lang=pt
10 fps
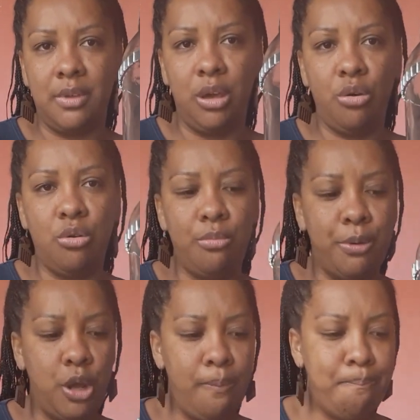eu
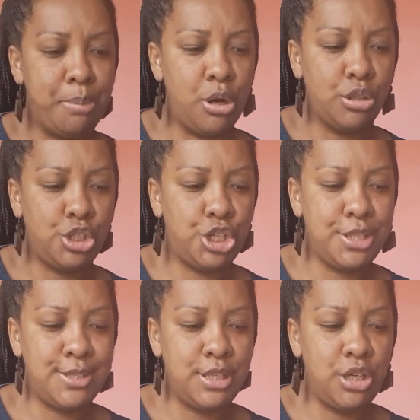comprei um
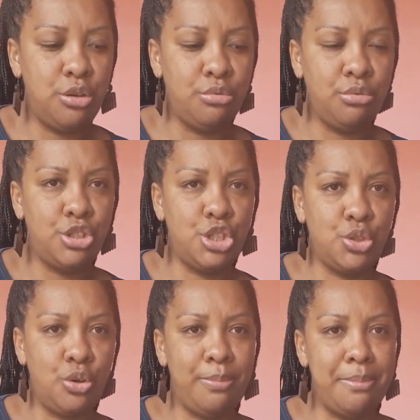potezinho de
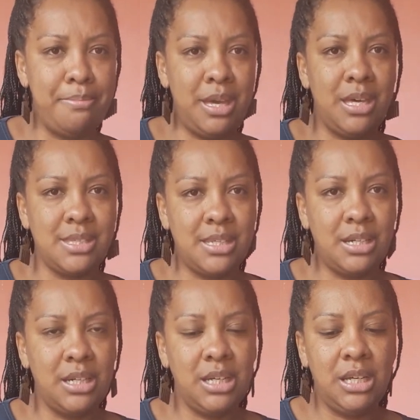
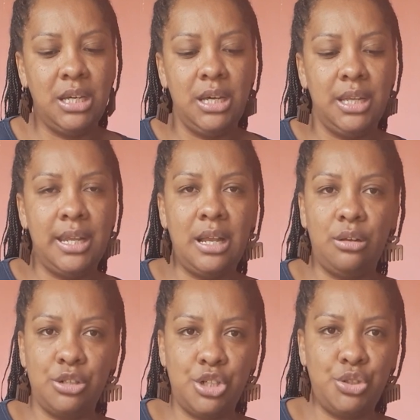sobremesa na
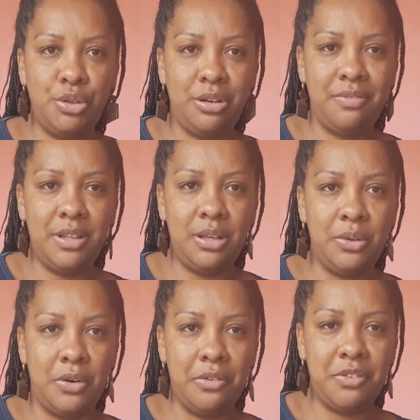loja de
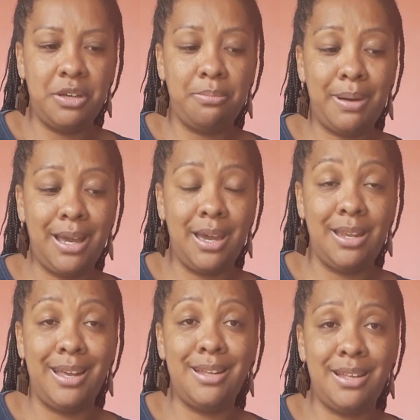R$1,99. Paguei
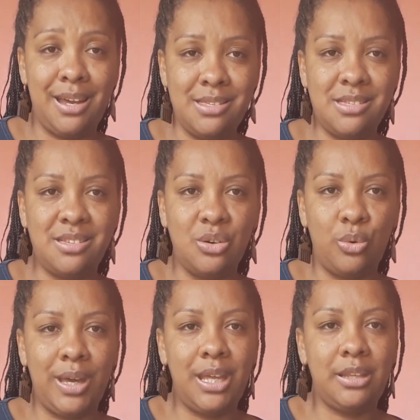nele
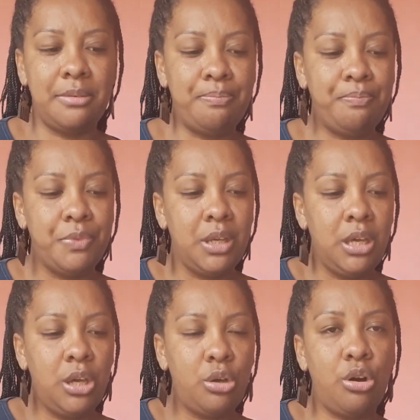R$3,50.
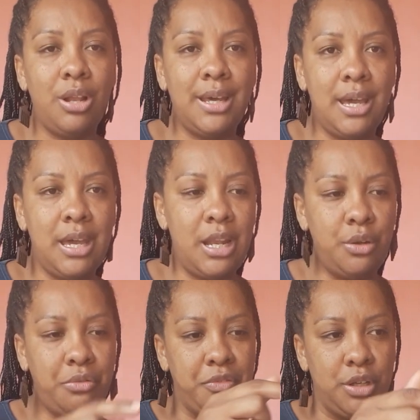Colei ele
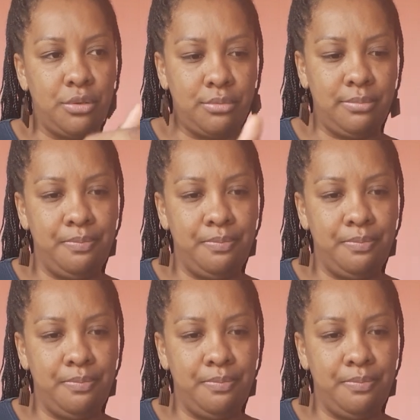no vidro.